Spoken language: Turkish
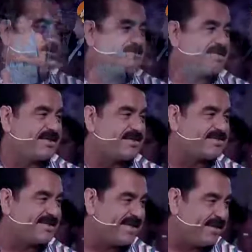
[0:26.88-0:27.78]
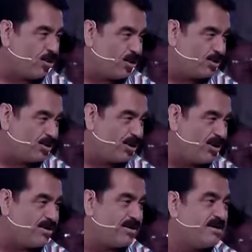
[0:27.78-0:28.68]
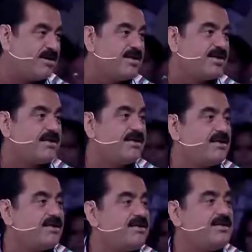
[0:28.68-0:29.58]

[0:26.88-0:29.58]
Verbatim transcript: 28 sene oldu. 8 değil 8.